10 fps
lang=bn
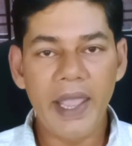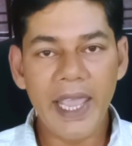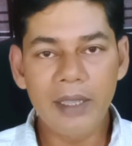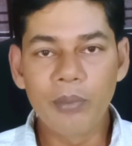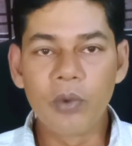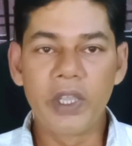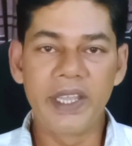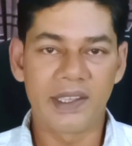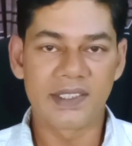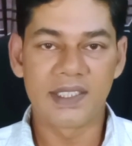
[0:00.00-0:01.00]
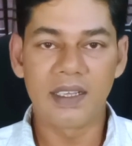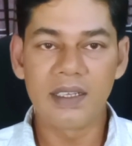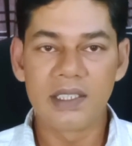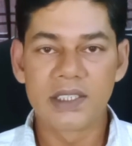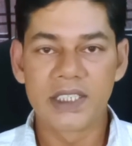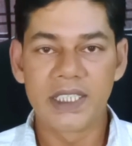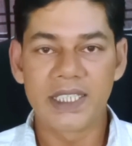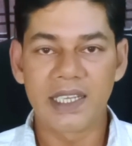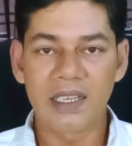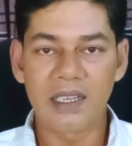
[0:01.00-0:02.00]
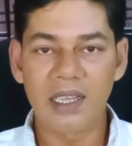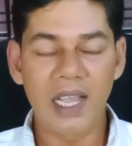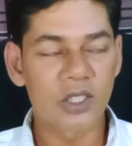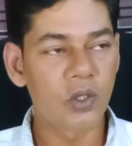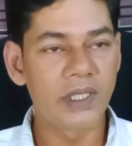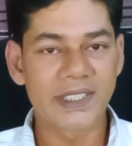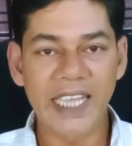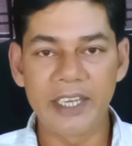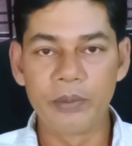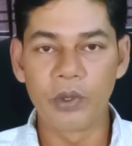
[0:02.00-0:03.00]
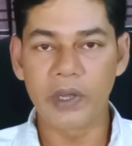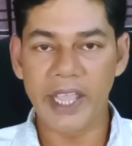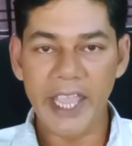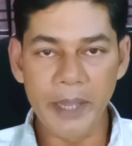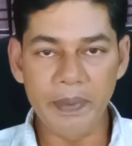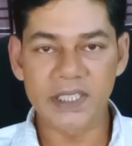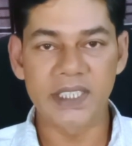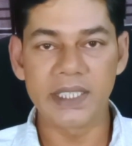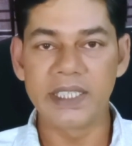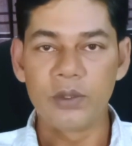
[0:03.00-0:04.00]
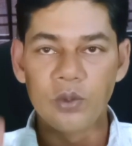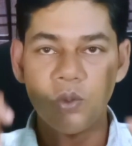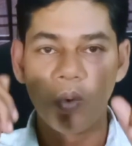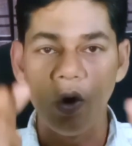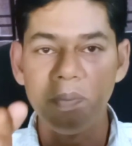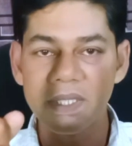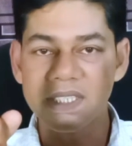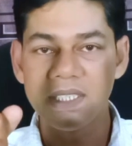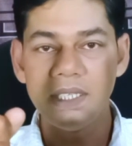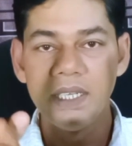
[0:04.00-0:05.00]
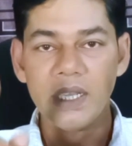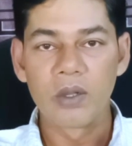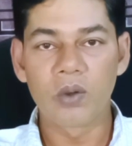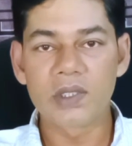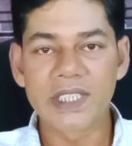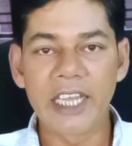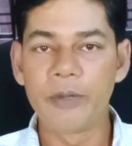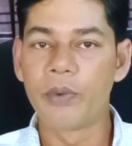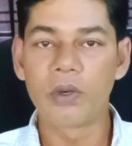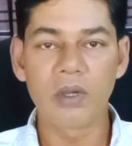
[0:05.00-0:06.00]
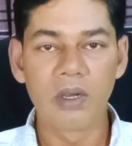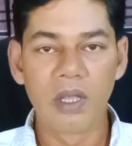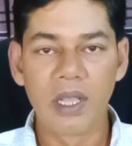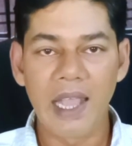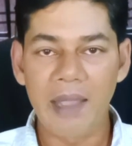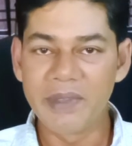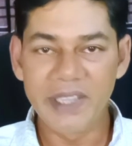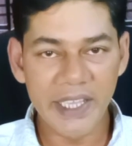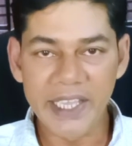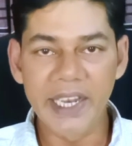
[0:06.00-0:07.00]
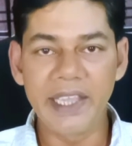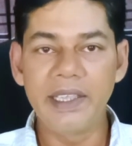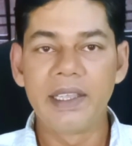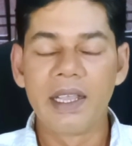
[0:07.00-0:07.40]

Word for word: একমুখী রাস্তা সেটা আসলে সাইনবোর্ড এই পাশে কিন্তু ওই পাশে কোনো সাইনবোর্ড আমি দেখি নাই